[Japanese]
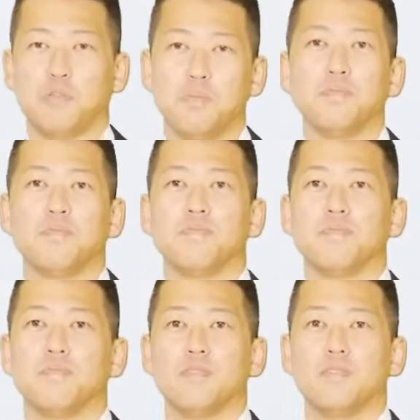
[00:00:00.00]
よ。
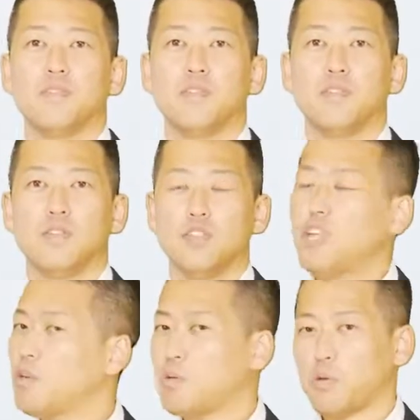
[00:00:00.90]
入
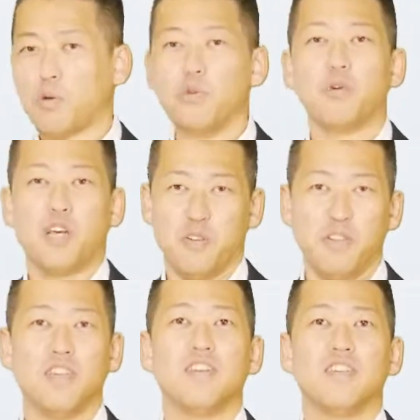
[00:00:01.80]
れるとこどこにもないのに。